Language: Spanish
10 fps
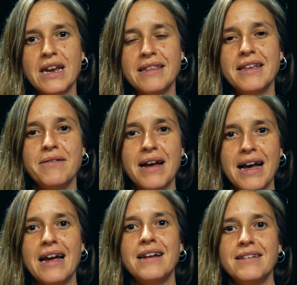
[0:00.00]
creativa
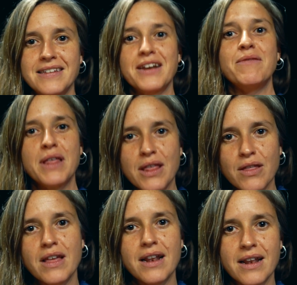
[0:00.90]
al
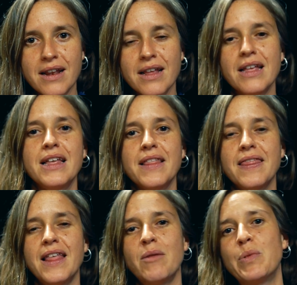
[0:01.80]
servicio del,
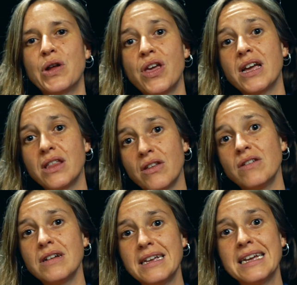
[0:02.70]
del
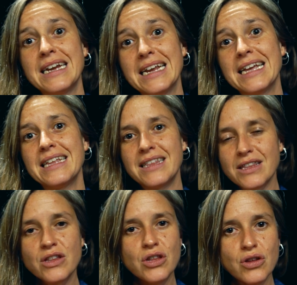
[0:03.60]
proyecto y en el que
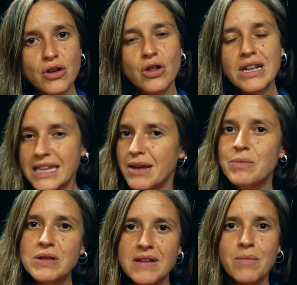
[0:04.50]
todo el
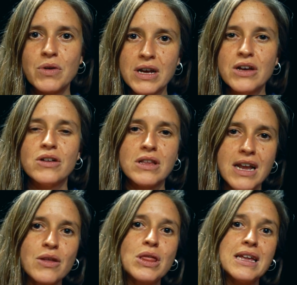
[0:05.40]
tiempo estamos
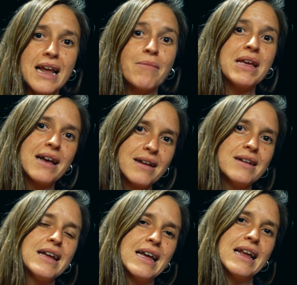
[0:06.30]
encontrando dinámicas
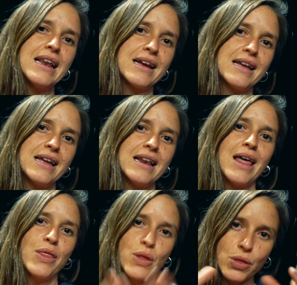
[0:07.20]
en la que las